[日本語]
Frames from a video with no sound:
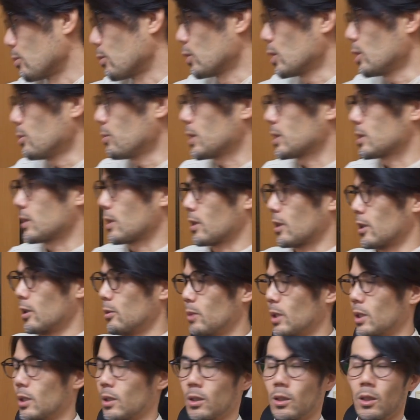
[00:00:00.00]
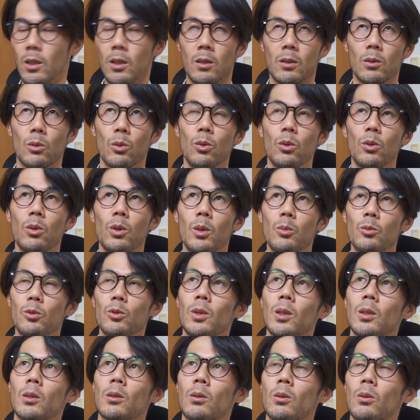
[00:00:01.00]
オリンパスさんから今、
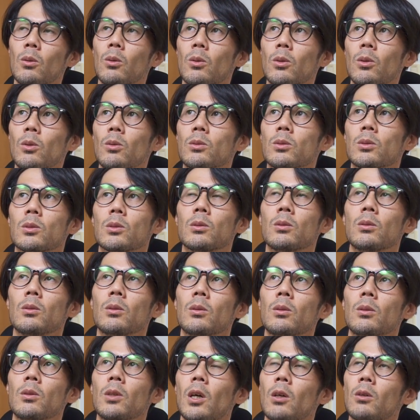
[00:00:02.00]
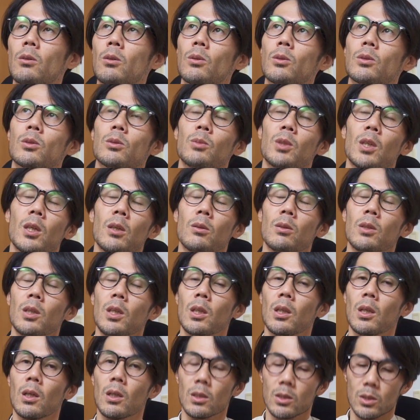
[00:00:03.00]
OM1 と
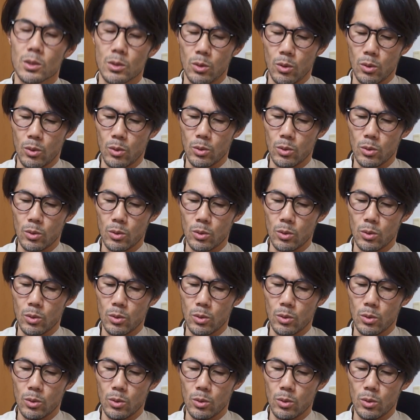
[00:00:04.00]
40-150mmF2.8 と、